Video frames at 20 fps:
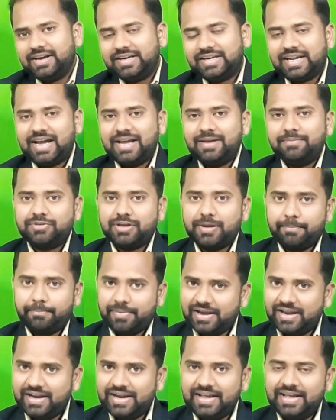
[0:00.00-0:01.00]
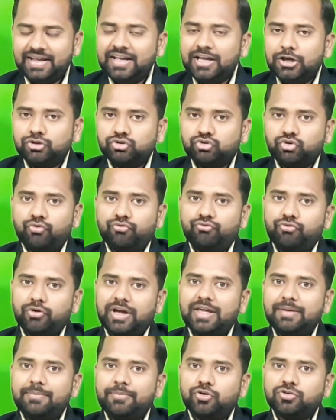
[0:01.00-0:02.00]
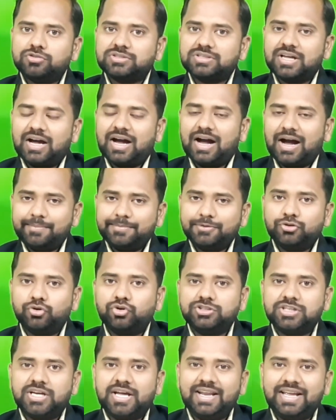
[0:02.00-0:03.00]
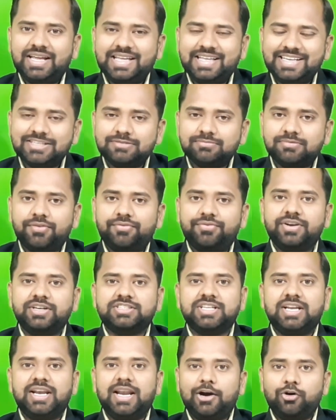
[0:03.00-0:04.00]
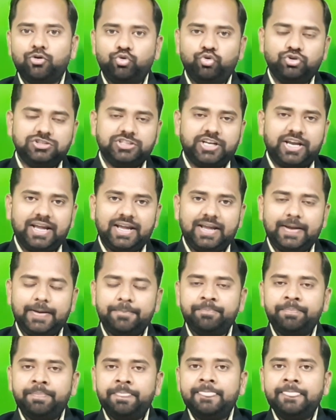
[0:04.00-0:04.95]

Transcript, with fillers: टाइम के पहले तो वही व्यवस्था अब 2021 में फिर से लागू हो जाएगी